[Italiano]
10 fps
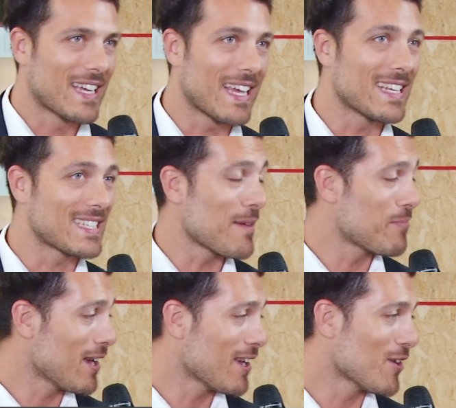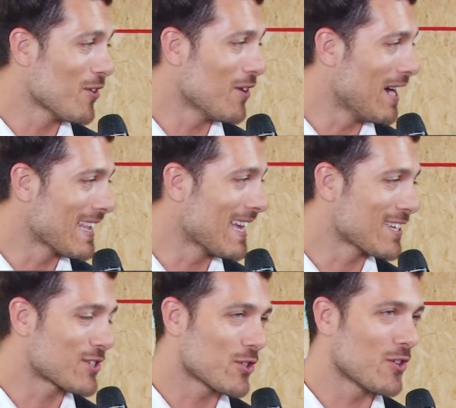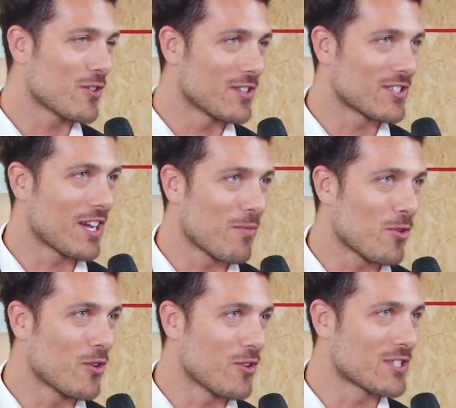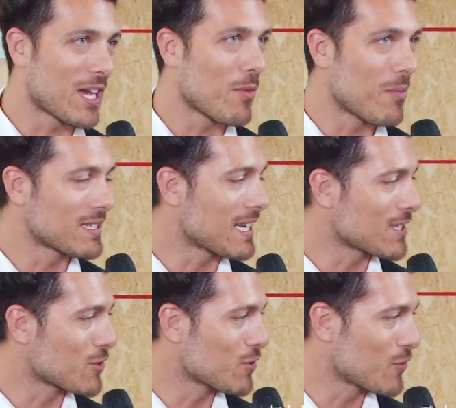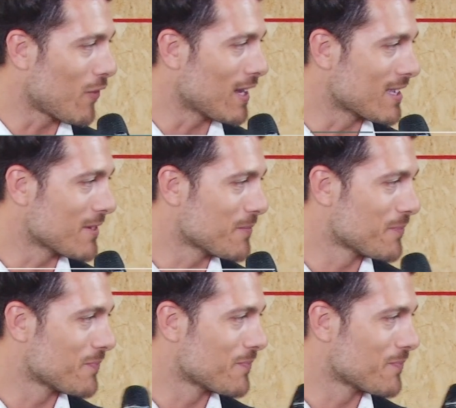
che ne sappia io adesso diciamo siamo abbastanza soddisfatti.